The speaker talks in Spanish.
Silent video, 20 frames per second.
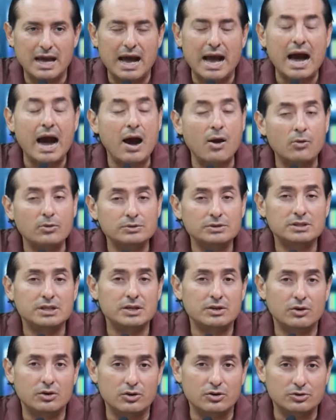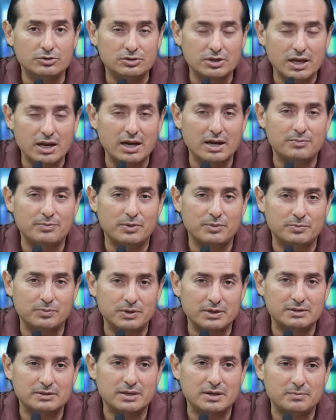aún sin conocer la
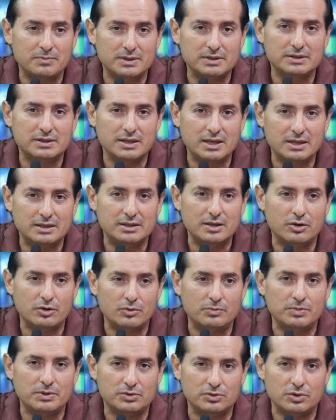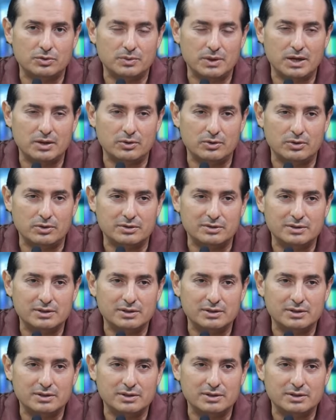propuesta del presidente López Obrador.